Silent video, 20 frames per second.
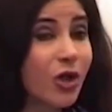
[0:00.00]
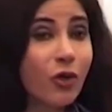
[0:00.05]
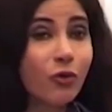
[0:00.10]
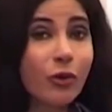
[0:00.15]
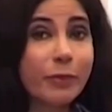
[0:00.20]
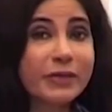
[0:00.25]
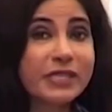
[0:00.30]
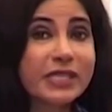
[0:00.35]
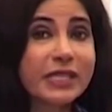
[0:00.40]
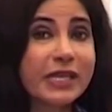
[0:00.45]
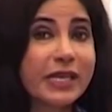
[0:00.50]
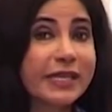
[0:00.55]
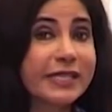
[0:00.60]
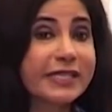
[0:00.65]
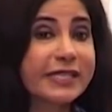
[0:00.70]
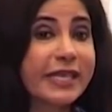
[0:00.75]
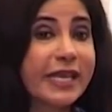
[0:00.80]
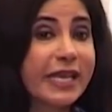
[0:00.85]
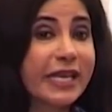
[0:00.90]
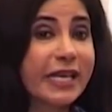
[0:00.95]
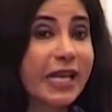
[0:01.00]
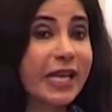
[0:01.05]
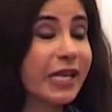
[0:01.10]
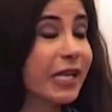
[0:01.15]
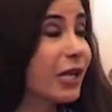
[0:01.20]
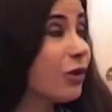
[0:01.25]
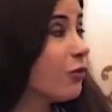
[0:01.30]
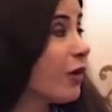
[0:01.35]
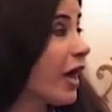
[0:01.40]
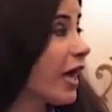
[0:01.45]
وبصير انسان
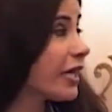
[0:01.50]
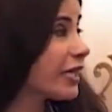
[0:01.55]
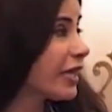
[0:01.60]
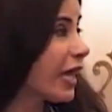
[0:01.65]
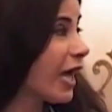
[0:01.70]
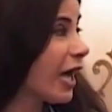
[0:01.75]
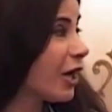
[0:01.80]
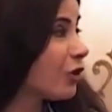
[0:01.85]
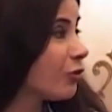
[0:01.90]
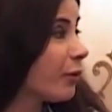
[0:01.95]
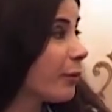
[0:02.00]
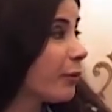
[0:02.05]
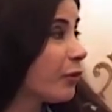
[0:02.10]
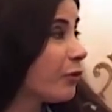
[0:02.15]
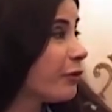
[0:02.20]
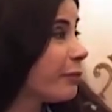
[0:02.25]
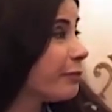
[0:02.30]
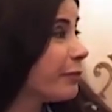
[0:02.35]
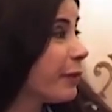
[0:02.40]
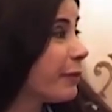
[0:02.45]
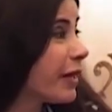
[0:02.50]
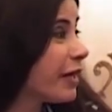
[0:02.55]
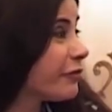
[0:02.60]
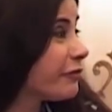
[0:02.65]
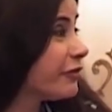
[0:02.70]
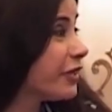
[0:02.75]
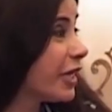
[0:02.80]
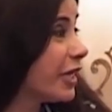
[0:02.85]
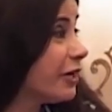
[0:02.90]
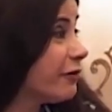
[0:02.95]
كل واحد لحاله ما بقى
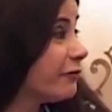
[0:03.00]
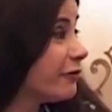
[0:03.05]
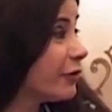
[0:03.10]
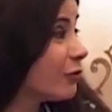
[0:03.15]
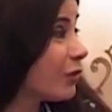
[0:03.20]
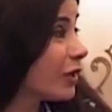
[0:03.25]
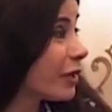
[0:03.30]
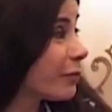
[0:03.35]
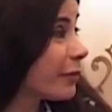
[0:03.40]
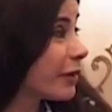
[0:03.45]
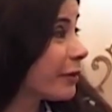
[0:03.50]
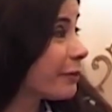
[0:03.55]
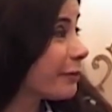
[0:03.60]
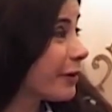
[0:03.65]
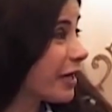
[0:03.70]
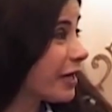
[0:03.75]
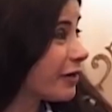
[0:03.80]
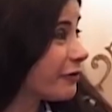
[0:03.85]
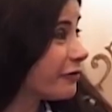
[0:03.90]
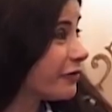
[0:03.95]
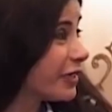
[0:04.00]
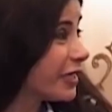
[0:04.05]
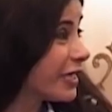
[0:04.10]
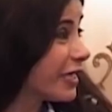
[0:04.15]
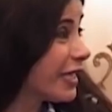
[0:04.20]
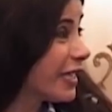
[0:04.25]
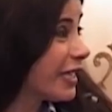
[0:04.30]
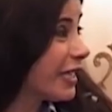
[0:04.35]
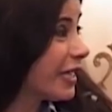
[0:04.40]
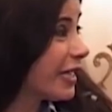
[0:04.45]
في الفه ولا بقى في
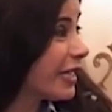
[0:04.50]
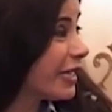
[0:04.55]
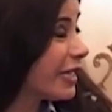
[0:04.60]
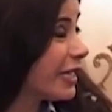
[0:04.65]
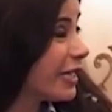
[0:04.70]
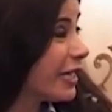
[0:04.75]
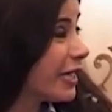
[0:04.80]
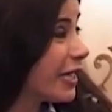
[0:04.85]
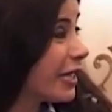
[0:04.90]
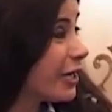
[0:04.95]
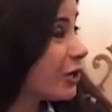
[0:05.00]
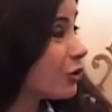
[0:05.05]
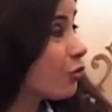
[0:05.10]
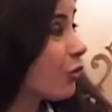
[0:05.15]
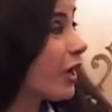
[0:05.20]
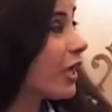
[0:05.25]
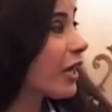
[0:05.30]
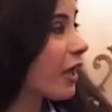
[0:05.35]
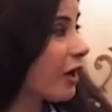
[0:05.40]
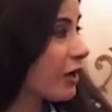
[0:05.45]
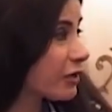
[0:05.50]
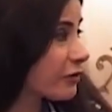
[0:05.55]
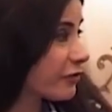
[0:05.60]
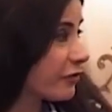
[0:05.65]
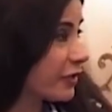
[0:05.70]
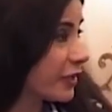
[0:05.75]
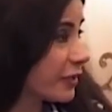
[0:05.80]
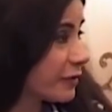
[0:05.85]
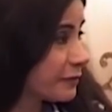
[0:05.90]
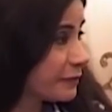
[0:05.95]
آه، روح
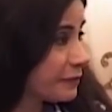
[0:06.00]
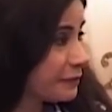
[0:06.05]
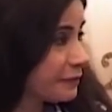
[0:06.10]
العاطفه